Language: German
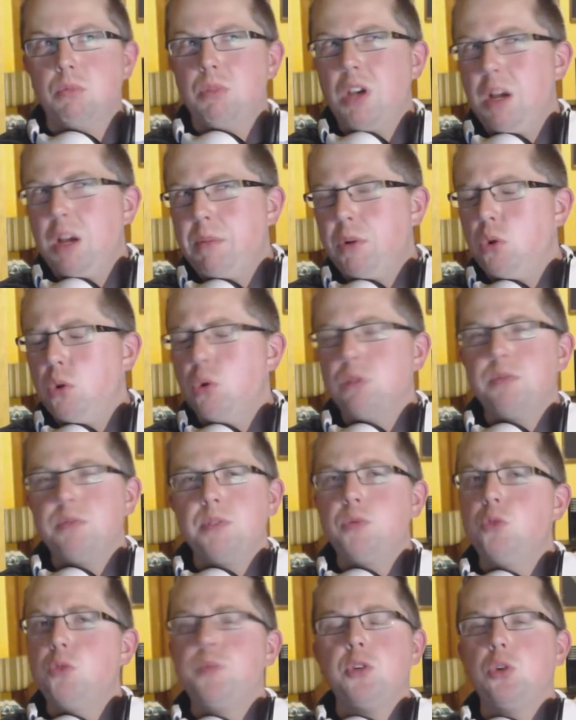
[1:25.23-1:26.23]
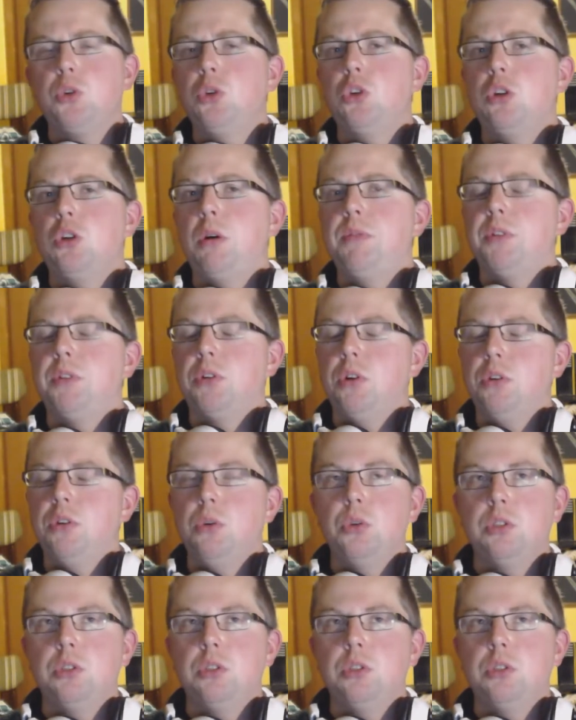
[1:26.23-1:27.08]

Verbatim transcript: ja, mal gucken, wie gut wir durchkommen. Wir können